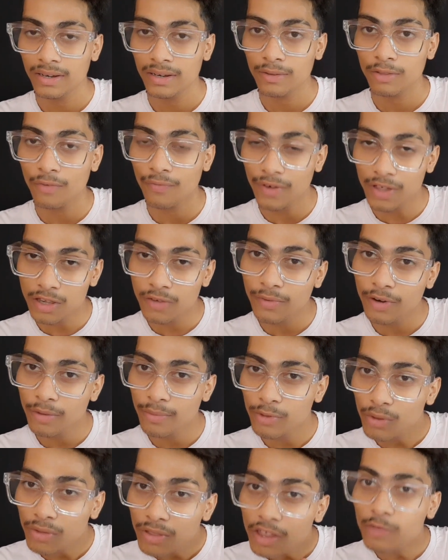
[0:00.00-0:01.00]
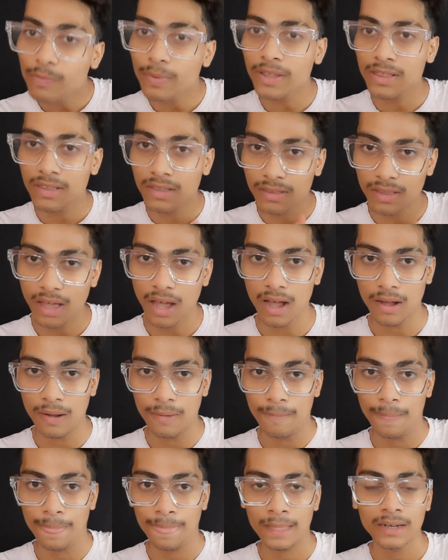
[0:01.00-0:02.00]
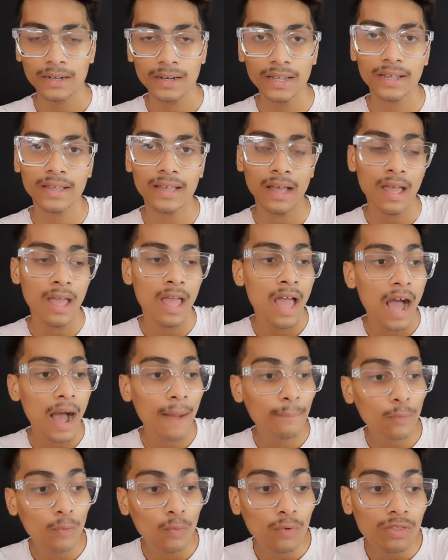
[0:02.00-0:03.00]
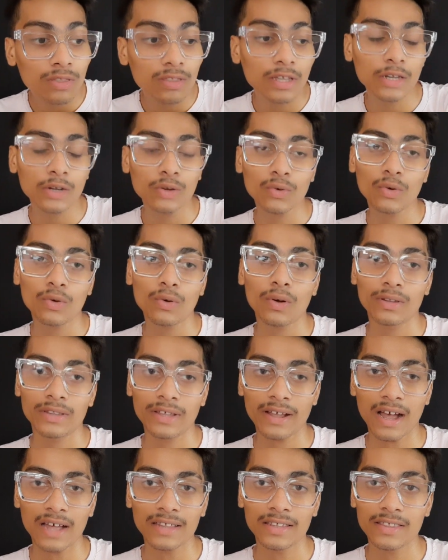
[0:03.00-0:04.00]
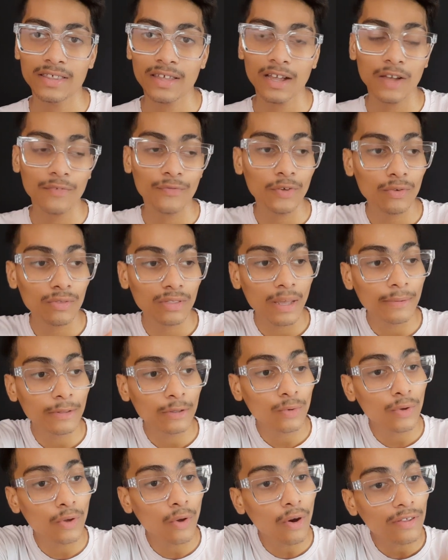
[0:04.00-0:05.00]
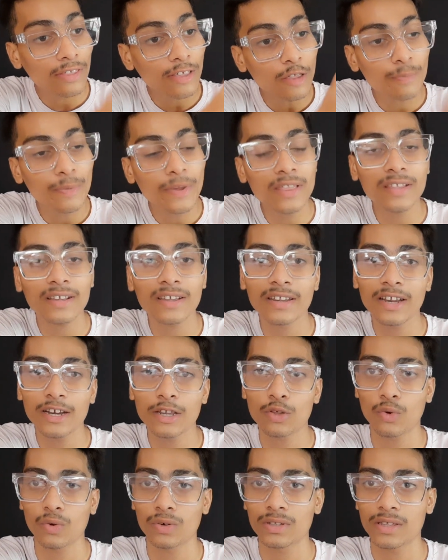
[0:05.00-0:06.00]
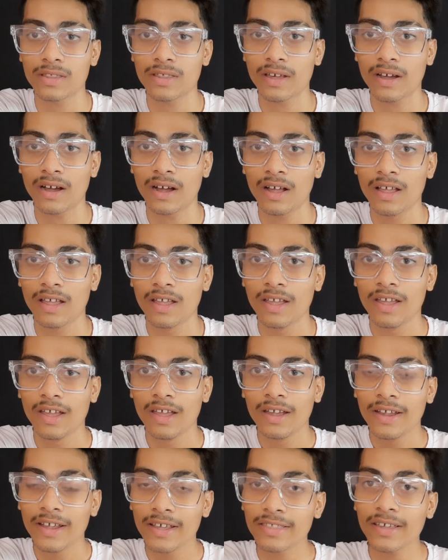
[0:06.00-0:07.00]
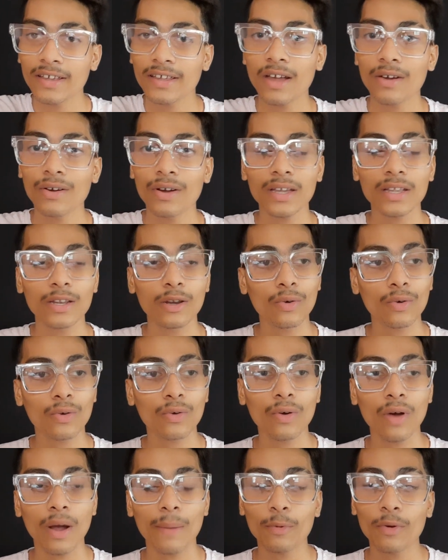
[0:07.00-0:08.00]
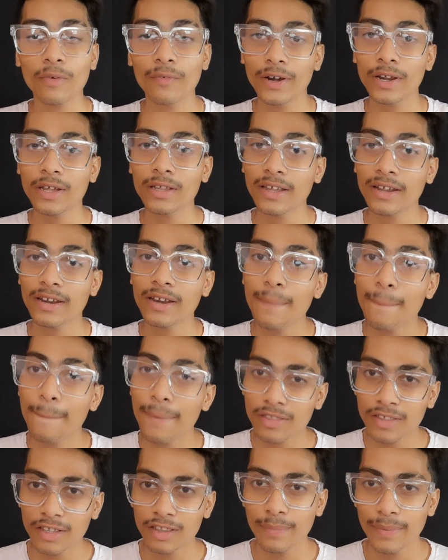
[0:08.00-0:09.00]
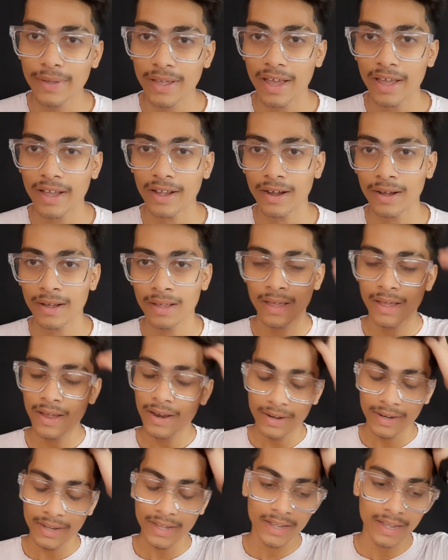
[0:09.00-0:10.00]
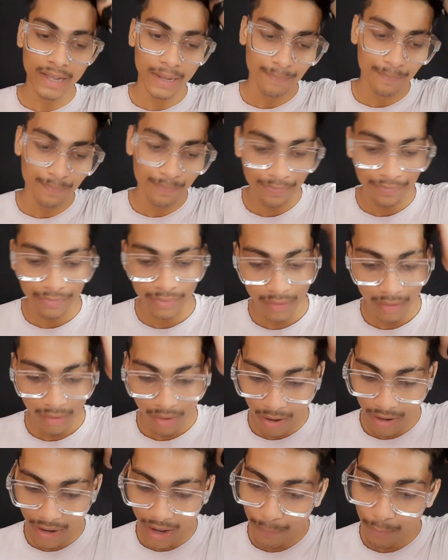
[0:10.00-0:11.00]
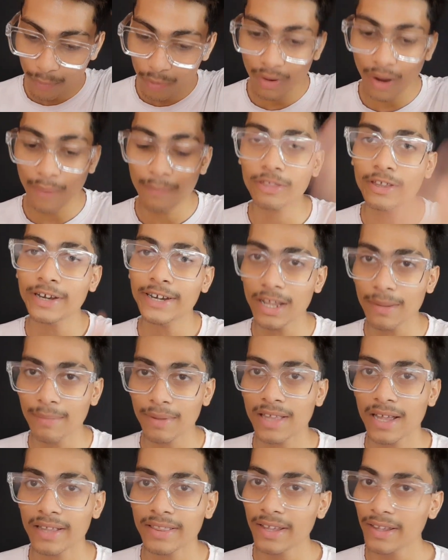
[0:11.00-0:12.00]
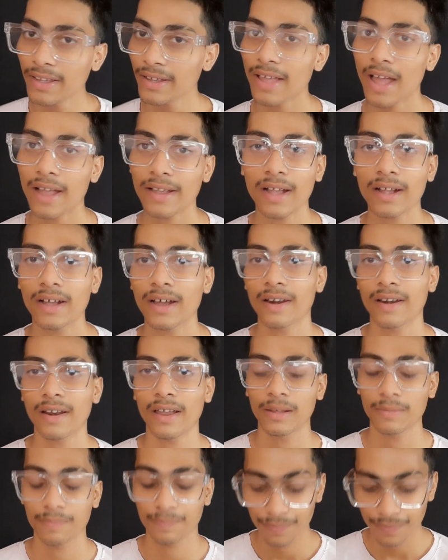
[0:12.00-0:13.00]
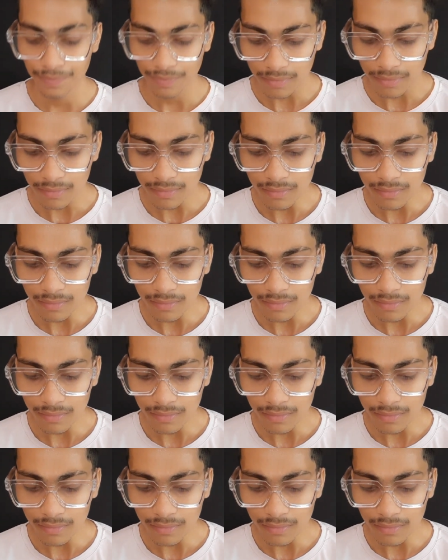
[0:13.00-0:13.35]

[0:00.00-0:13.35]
जो फर्स्ट वीडियो में जो सस्पेंस था ठीक है आप उस सीन को दिखा दीजिएगा फिर उसके बाद कोई और सस्पेंस क्रिएट छोड़ दीजिएगा इससे क्या होगा कि लोग को आपको वीडियो देखने में पसंद भी आएगा ठीक है और आपको आप सेटिंग बताते हैं कि क्या क्या करना है